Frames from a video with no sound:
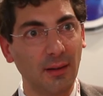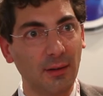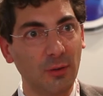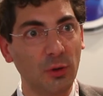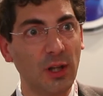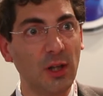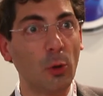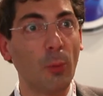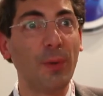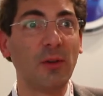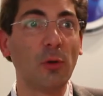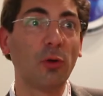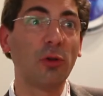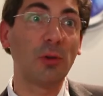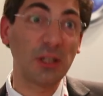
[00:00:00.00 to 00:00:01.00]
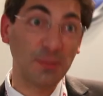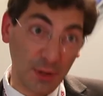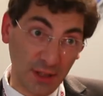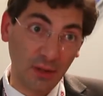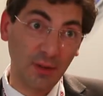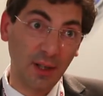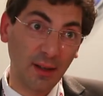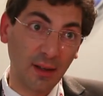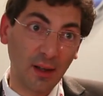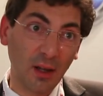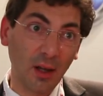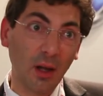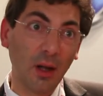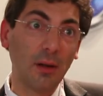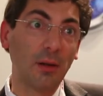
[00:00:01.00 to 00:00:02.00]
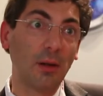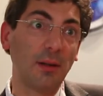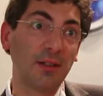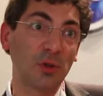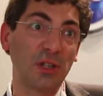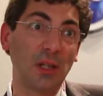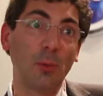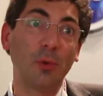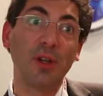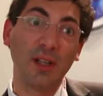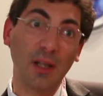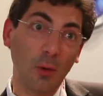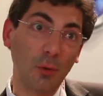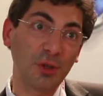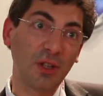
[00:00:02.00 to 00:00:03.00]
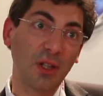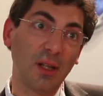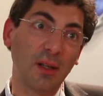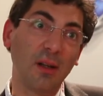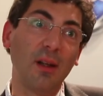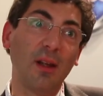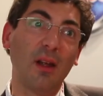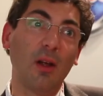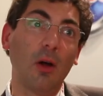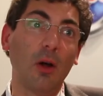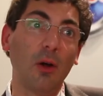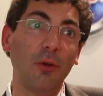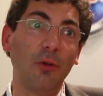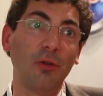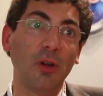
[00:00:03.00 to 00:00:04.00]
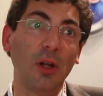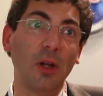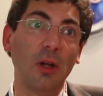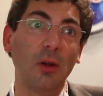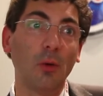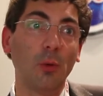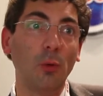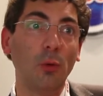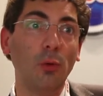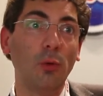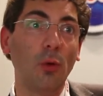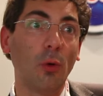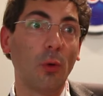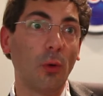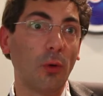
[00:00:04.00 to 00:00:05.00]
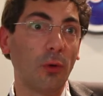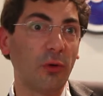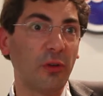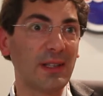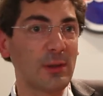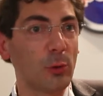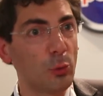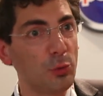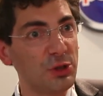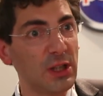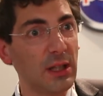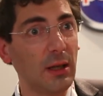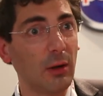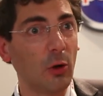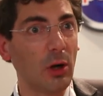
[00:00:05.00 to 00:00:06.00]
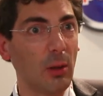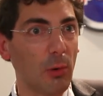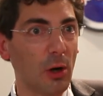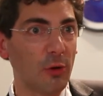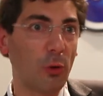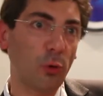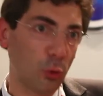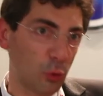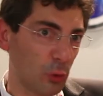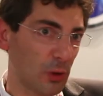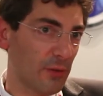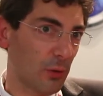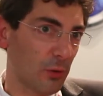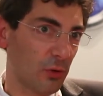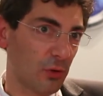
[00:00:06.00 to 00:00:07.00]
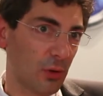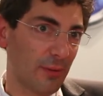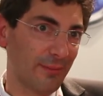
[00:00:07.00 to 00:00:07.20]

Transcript: donc des compétences spécifiques, essentiellement des carrossiers. c'est cinq ou 6 collaborateurs sur toute la France.